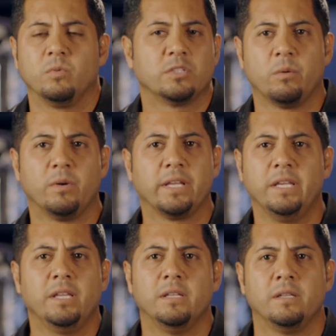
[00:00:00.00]
nunca
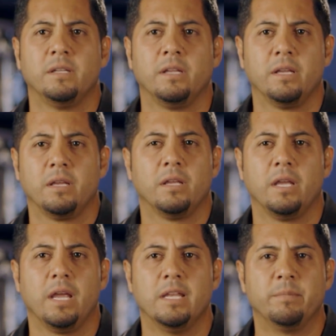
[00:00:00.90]
apareciam
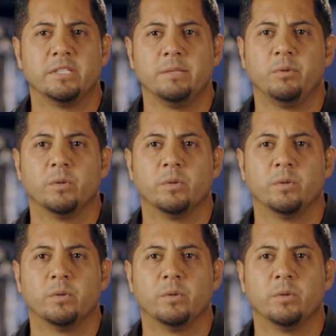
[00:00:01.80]
para me